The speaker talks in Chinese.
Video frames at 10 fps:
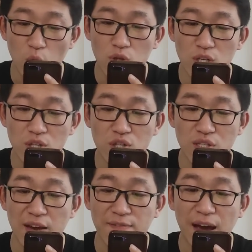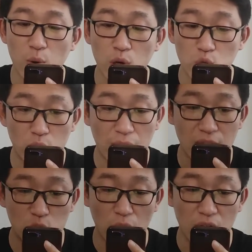尤其是在外国作战
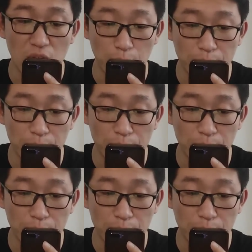的权利，